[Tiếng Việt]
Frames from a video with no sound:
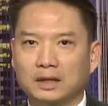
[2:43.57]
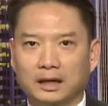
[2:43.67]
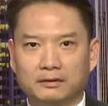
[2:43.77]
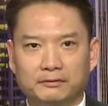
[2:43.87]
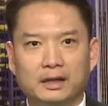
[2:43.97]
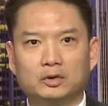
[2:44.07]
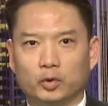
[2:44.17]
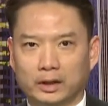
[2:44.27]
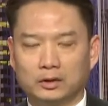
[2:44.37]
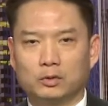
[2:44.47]
thành viên
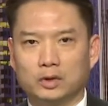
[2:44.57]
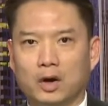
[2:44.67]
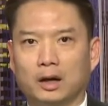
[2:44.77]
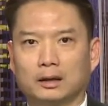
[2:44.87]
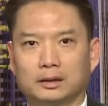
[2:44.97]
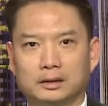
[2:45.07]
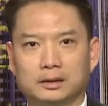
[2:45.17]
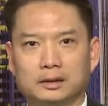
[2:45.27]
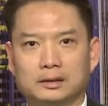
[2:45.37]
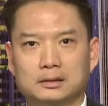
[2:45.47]
thủy thủ đoàn
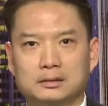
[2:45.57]
người